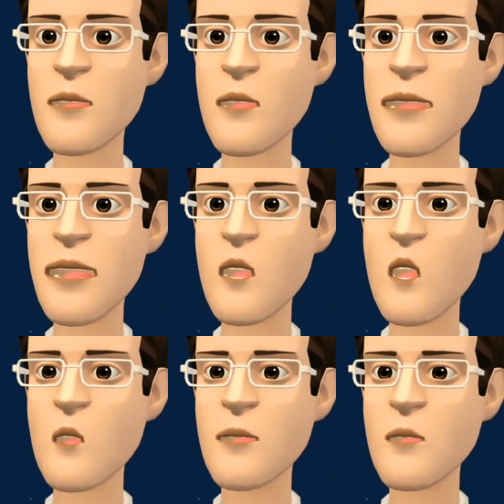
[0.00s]
पुरुष
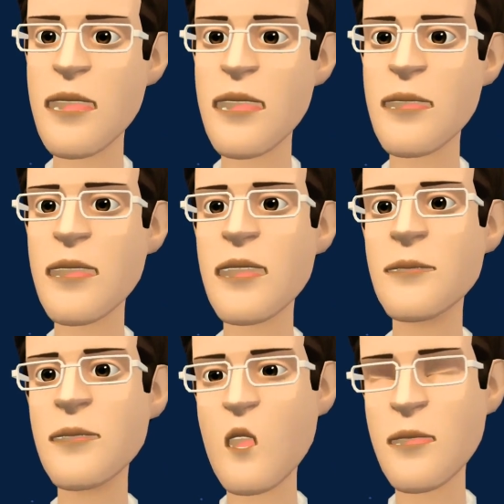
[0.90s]
अनावश्यक उपचार
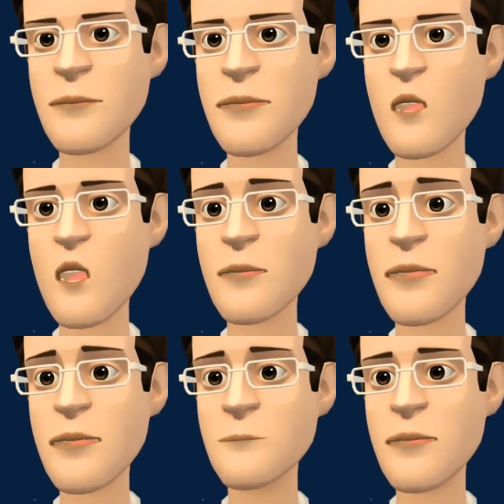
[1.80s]
से बच
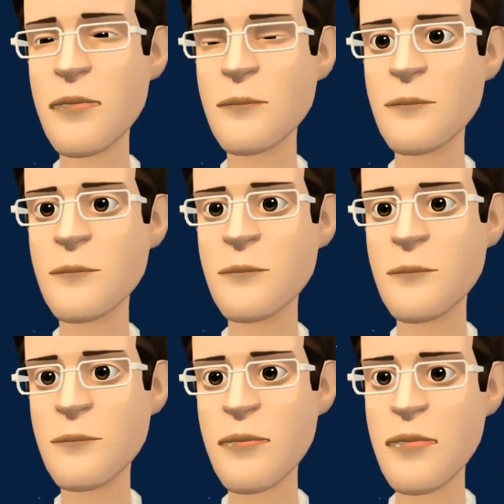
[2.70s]
सकेंगे
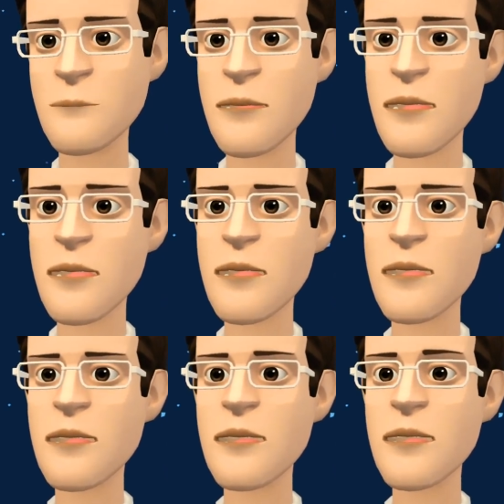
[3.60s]
कैम्ब्रिज
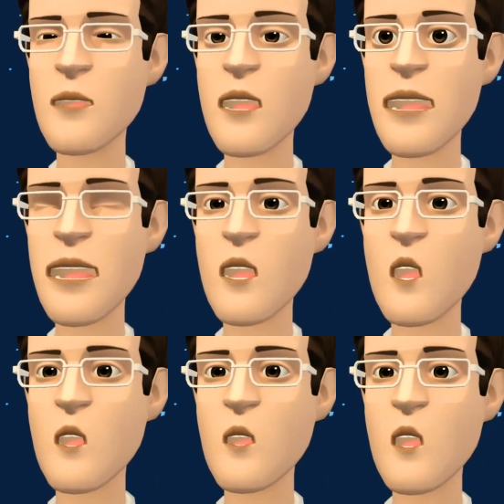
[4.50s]
यूनिवर्सिटी के
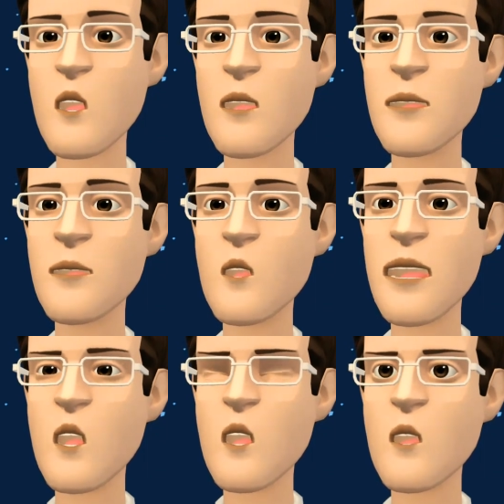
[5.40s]
शोधकर्ताओं ने कार्बन
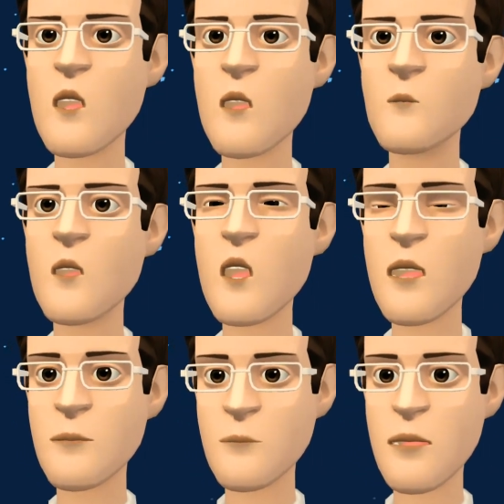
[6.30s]
तेरह यानी कार्बन
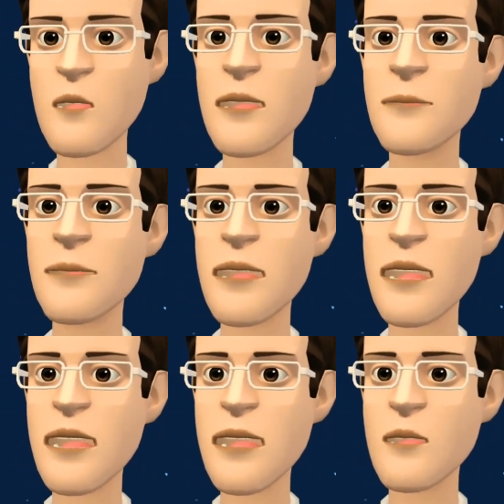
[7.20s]
का गैर
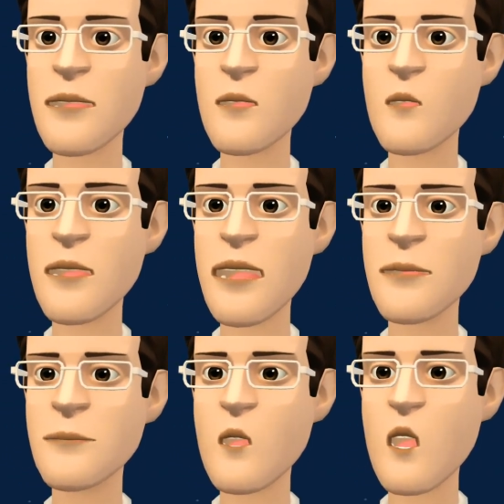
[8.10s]
रेडियोधर्मी रूप को
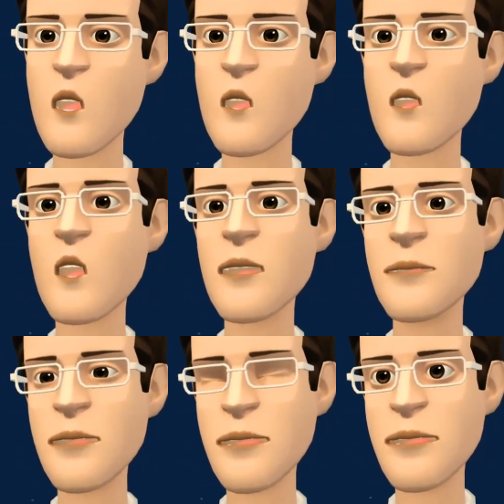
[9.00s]
एक विशेष
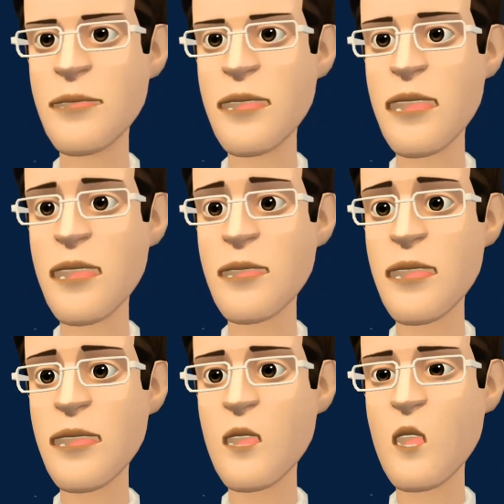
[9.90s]
प्रकार के अणु
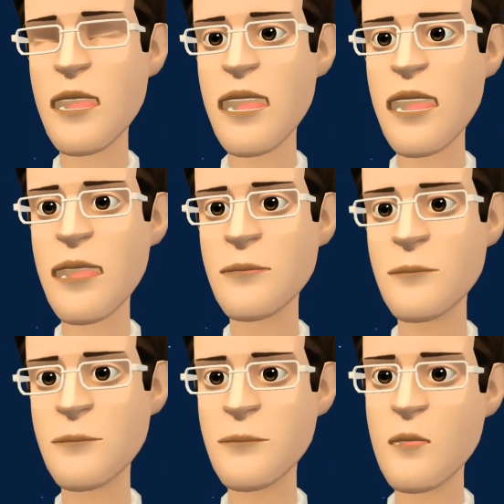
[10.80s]
से जोड़कर
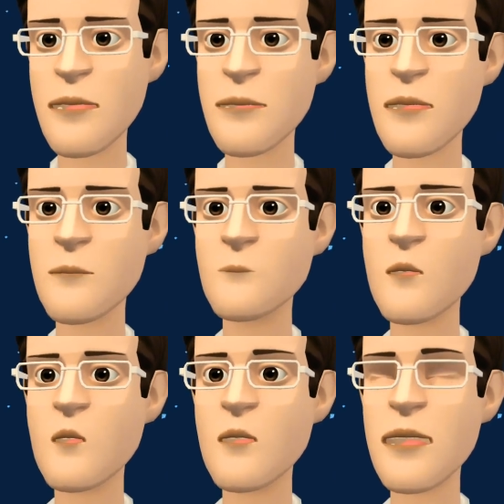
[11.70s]
ट्यूमर के पास
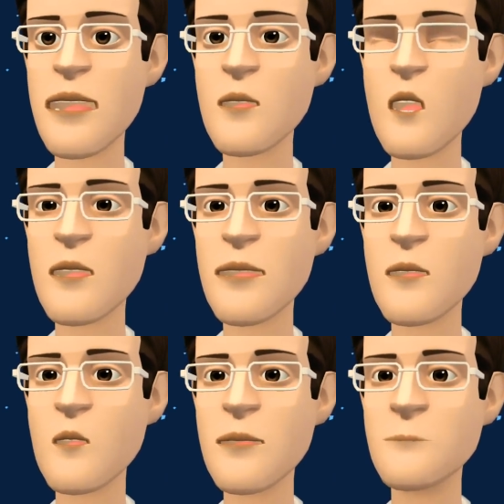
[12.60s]
एक नस में
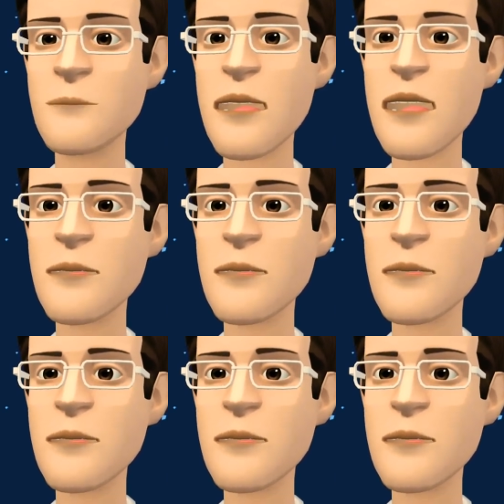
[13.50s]
इंजेक्ट किया